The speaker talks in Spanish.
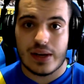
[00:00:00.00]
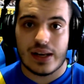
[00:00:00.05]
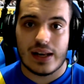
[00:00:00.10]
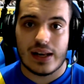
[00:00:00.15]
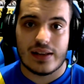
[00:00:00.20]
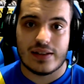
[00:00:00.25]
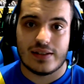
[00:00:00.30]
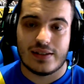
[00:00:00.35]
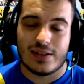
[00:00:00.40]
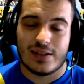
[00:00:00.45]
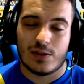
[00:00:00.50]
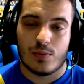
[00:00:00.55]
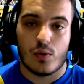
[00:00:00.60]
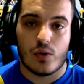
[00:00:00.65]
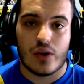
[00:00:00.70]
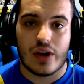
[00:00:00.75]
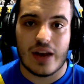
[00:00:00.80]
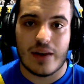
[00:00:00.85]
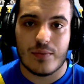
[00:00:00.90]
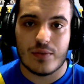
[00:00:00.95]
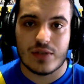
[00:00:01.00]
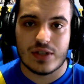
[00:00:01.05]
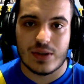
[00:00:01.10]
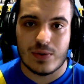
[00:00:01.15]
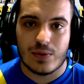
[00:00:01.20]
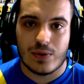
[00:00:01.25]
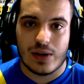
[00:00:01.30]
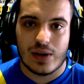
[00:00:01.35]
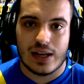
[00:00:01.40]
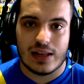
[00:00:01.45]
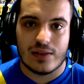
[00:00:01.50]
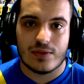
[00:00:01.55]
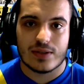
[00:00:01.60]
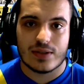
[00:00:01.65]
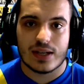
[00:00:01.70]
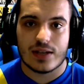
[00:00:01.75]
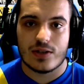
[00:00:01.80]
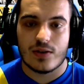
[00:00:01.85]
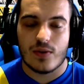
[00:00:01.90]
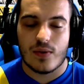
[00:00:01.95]
que las desbloquearemos seguro en el
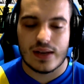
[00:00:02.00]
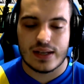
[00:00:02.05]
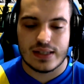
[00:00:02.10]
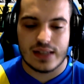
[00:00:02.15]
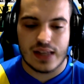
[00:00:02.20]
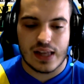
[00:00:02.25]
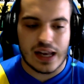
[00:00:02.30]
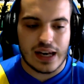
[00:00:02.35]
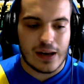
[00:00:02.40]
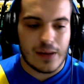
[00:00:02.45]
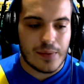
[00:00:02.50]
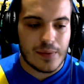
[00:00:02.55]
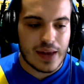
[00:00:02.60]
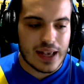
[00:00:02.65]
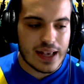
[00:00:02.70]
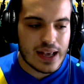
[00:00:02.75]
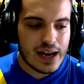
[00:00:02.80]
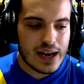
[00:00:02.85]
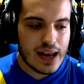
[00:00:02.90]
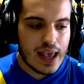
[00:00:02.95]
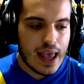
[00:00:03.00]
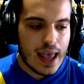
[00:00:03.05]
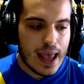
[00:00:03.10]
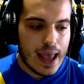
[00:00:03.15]
2 que es de Daniel Bryan.